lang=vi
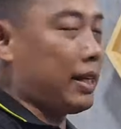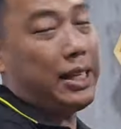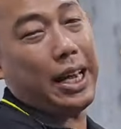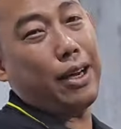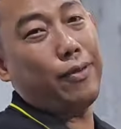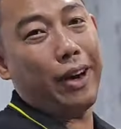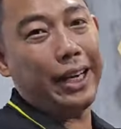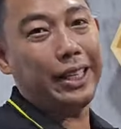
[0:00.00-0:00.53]
mình
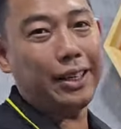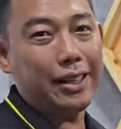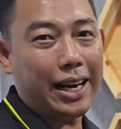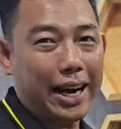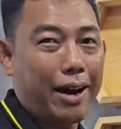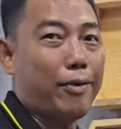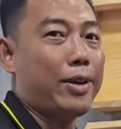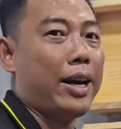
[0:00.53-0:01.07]
diễn phải trừ
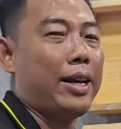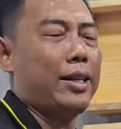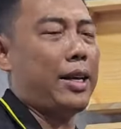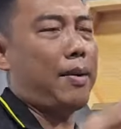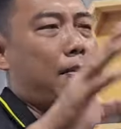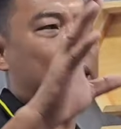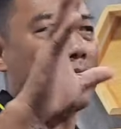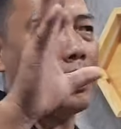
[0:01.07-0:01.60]
hao nha anh
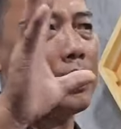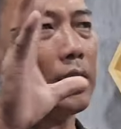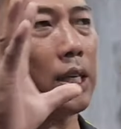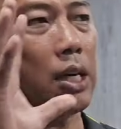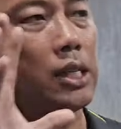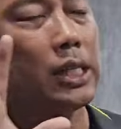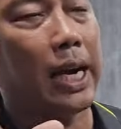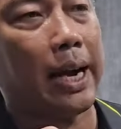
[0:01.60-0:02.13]
chị mình cứ
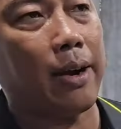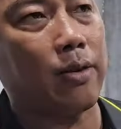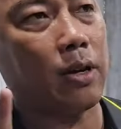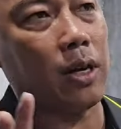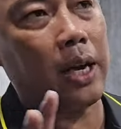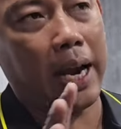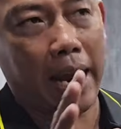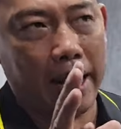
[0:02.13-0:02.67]
trừ hao
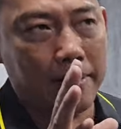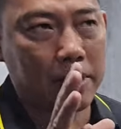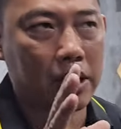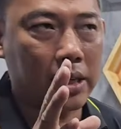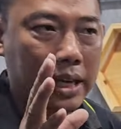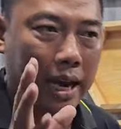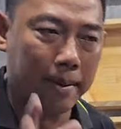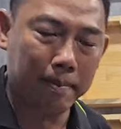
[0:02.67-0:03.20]
nó
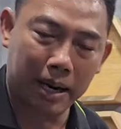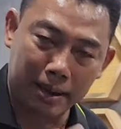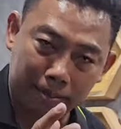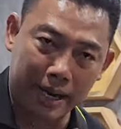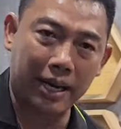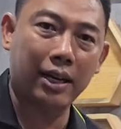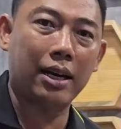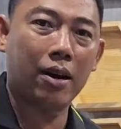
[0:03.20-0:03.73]
20 hai mấy
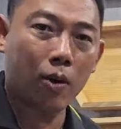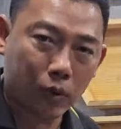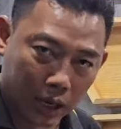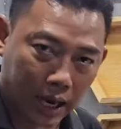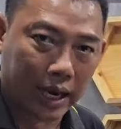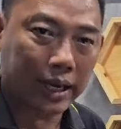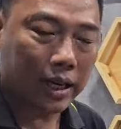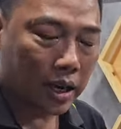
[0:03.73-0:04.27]
mét là
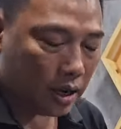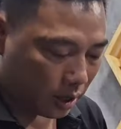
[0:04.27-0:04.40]
ok